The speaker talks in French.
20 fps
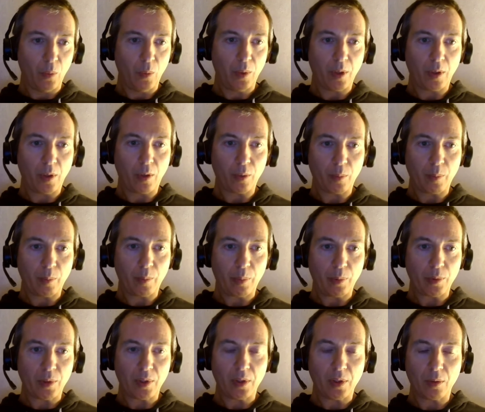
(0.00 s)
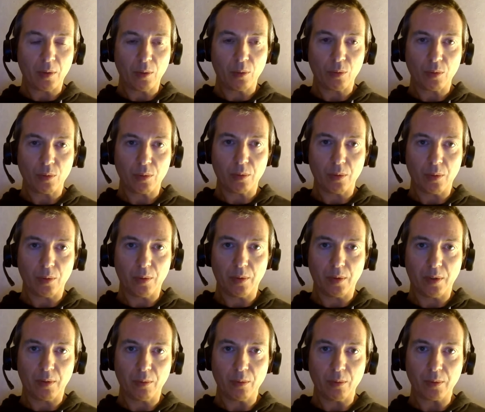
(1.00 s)
Oui, alors une petite news sur
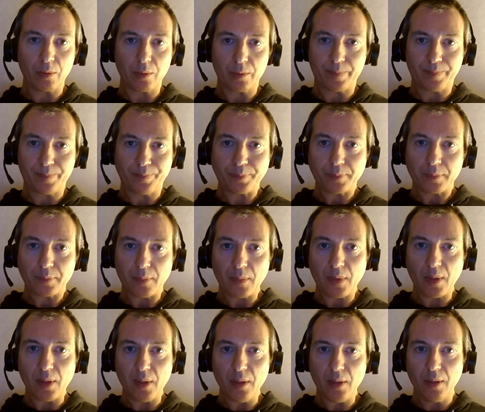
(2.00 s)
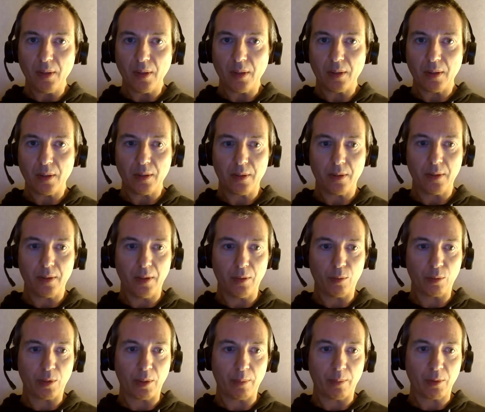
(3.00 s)
euh, Linux, et
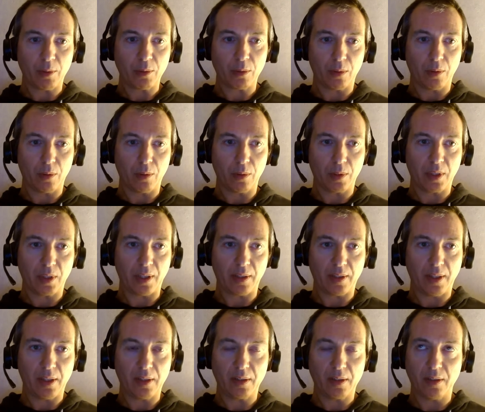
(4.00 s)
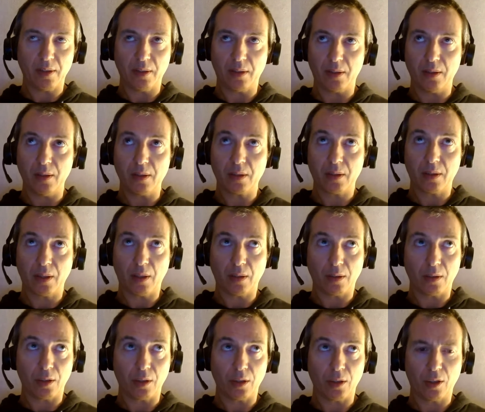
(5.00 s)
notamment sur le kernel 6.6 qui a
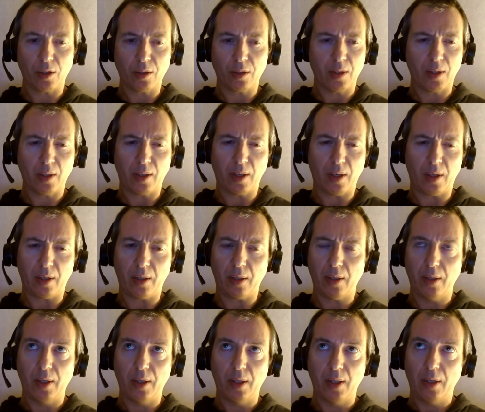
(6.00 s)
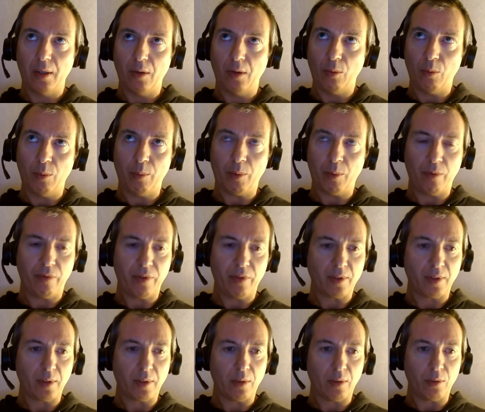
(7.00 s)
été réalisé il y a, au moment où on fait
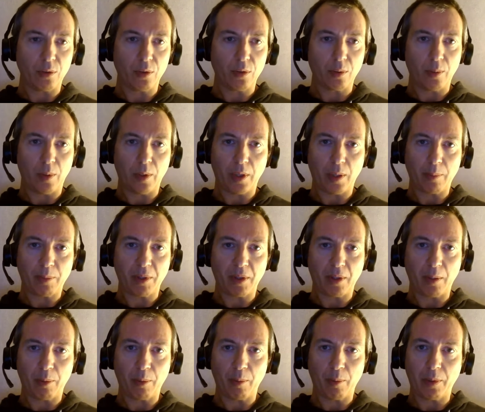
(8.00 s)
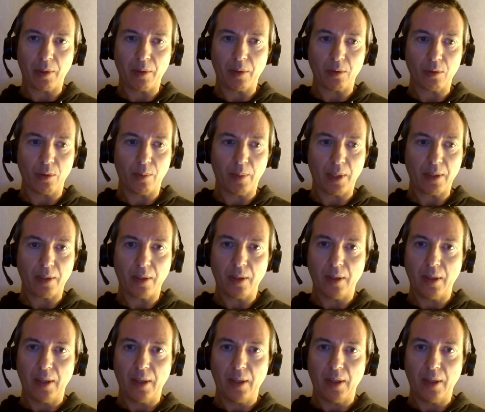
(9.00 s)
cet enregistrement, il y a peut-être à peu près une semaine.